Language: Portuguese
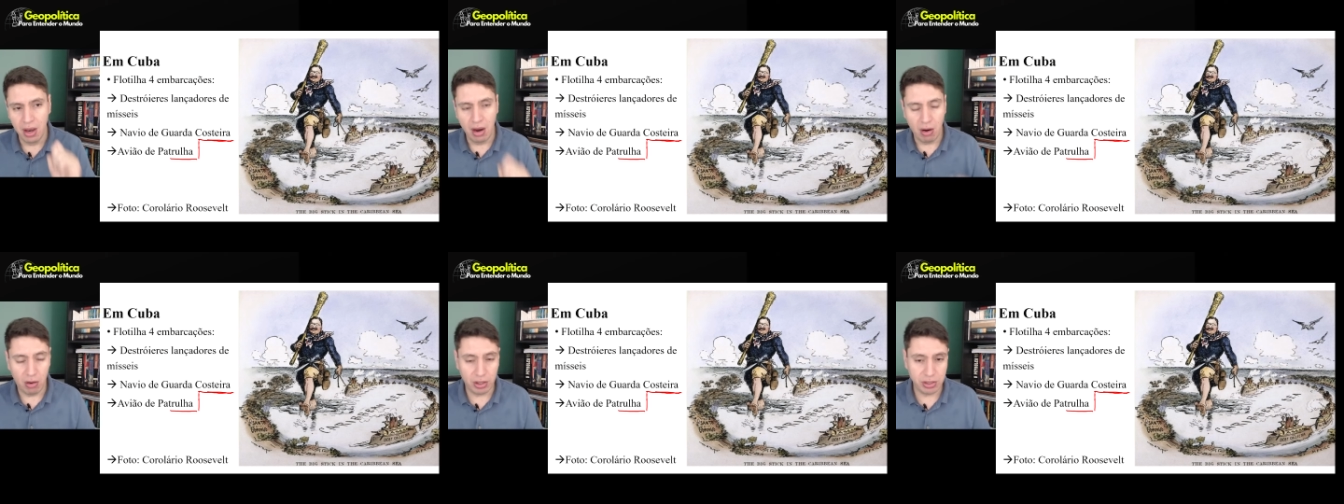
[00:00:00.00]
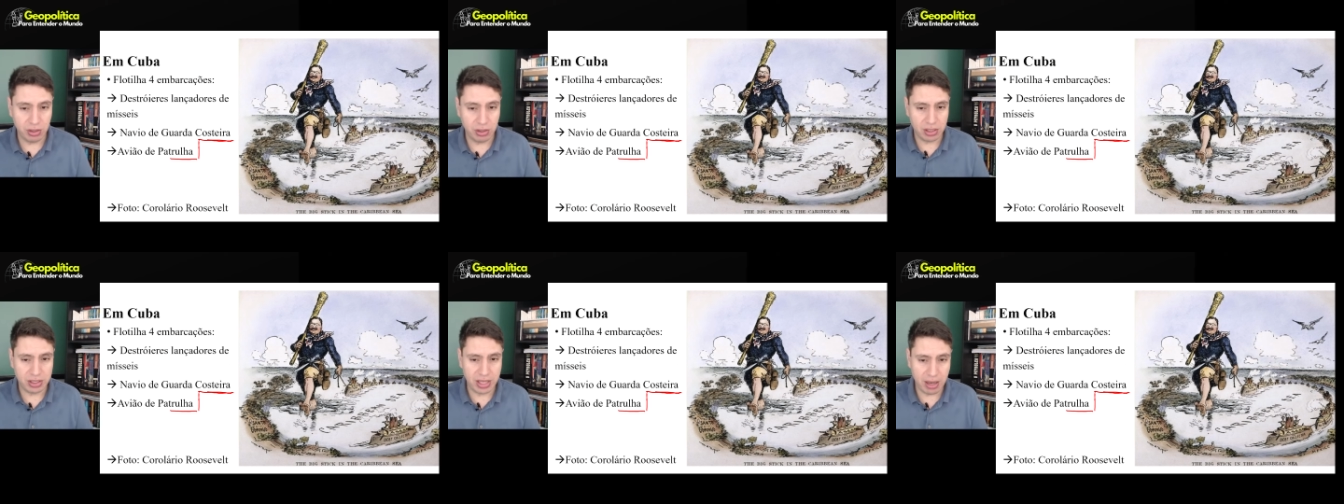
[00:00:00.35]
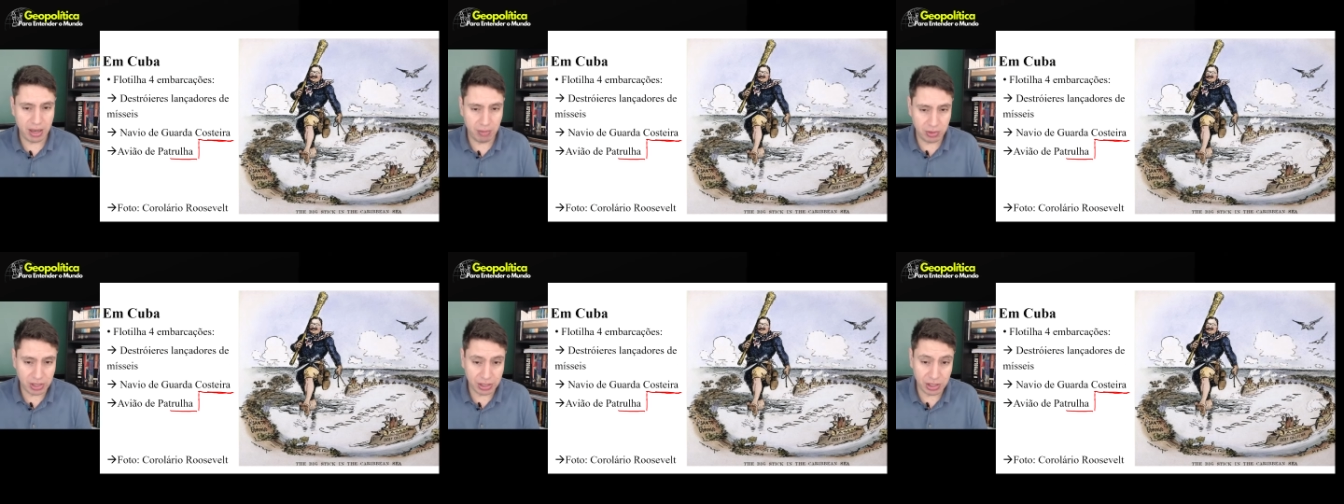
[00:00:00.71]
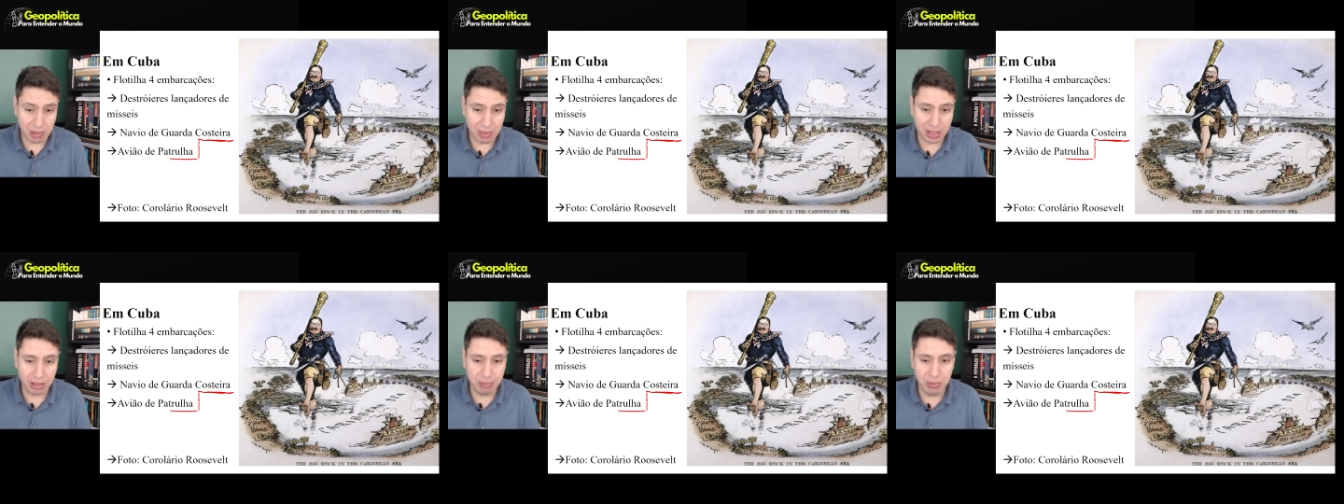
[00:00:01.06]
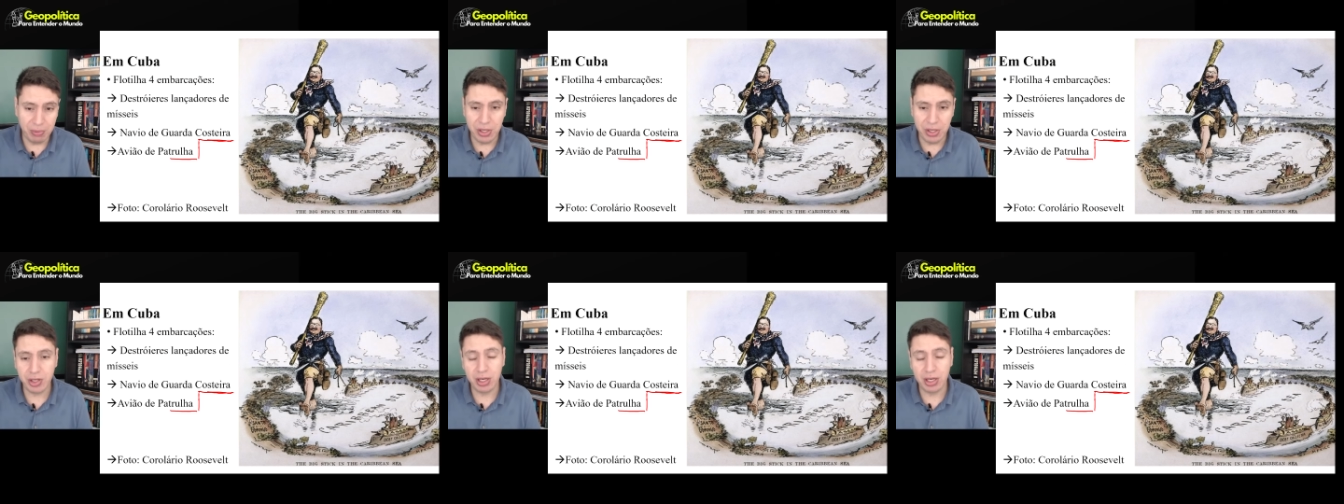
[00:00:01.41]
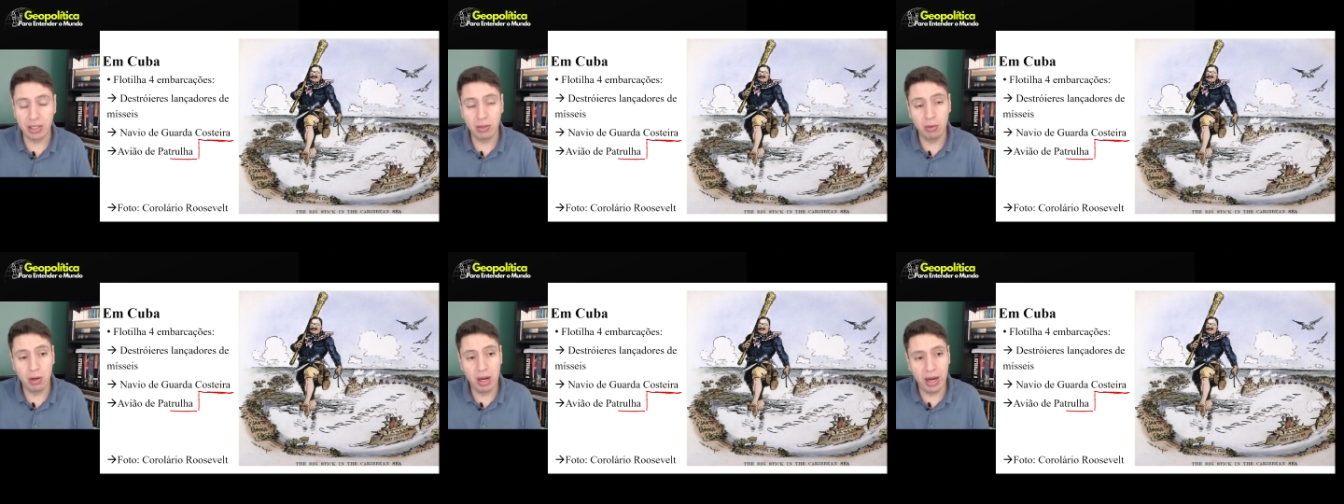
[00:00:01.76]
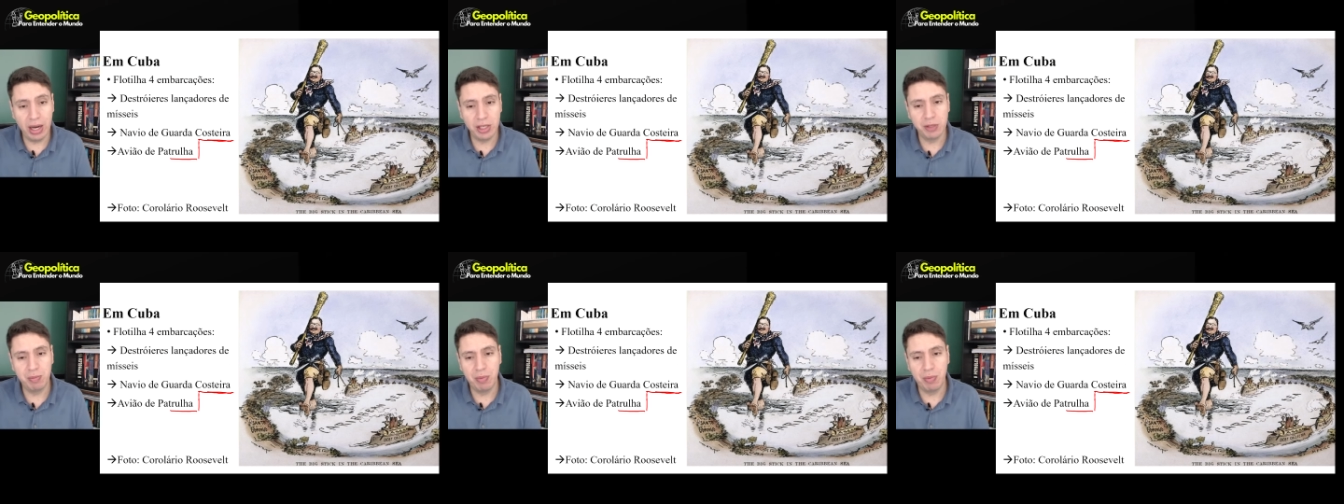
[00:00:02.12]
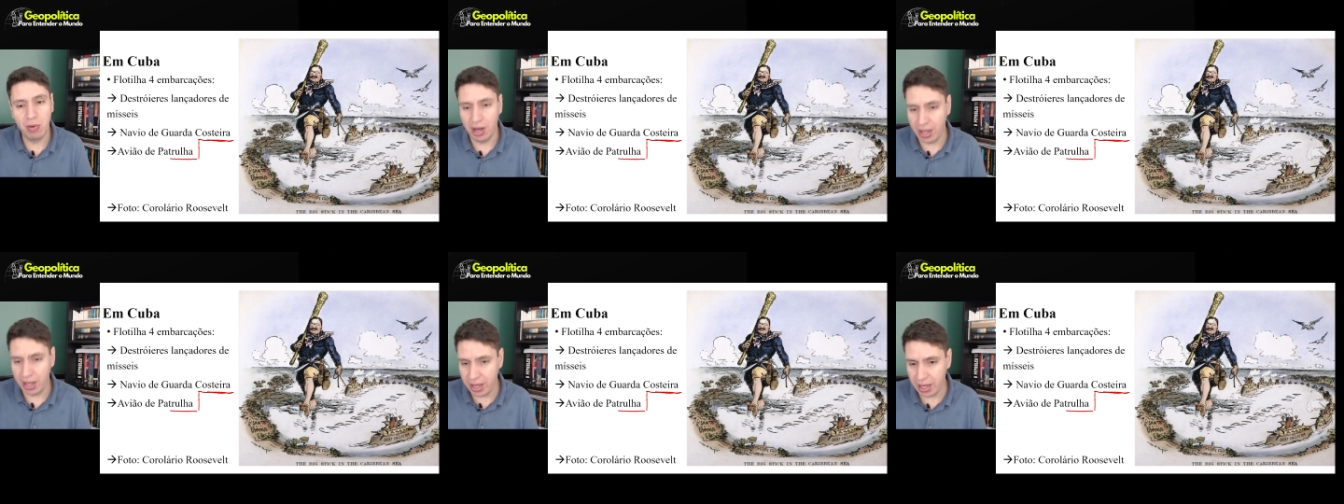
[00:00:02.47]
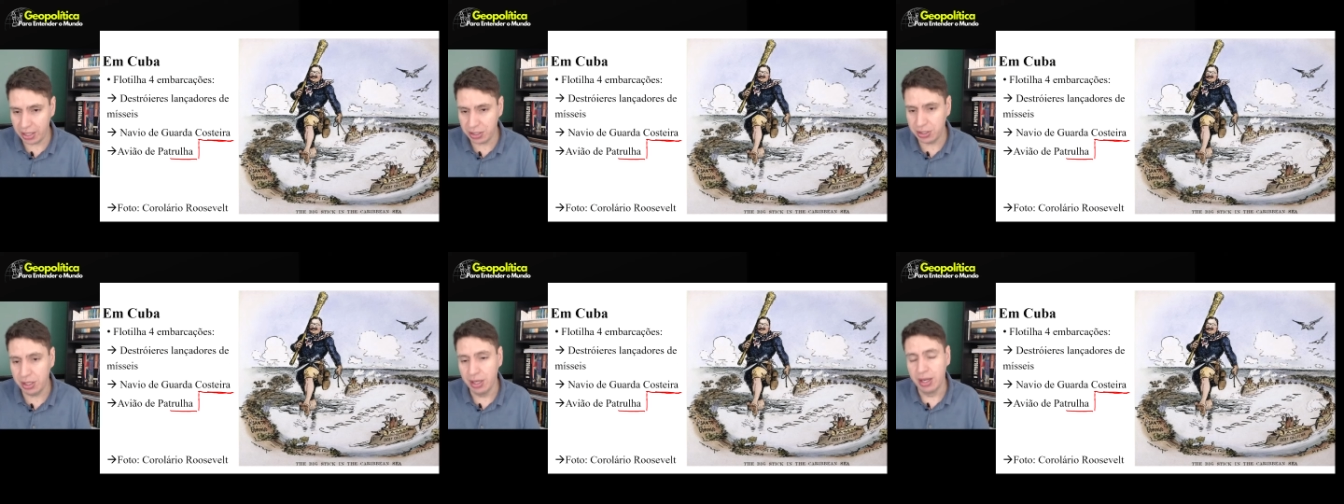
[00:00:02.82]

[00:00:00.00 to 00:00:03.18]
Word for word: onde nós temos a chamada política do Grande Porrete